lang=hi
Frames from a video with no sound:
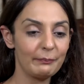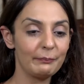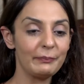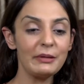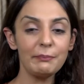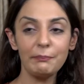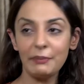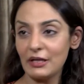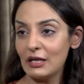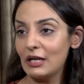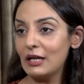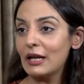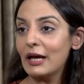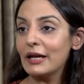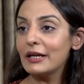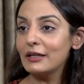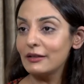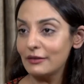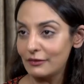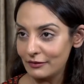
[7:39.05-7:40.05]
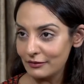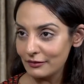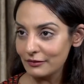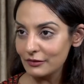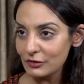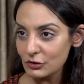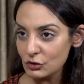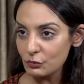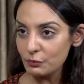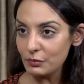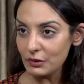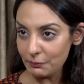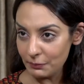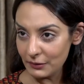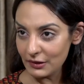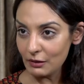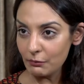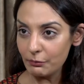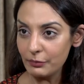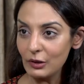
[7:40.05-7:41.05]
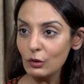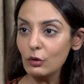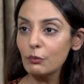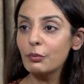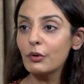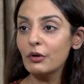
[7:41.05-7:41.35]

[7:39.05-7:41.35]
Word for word: बीपीएल लाइन जो बीपीएल बिलो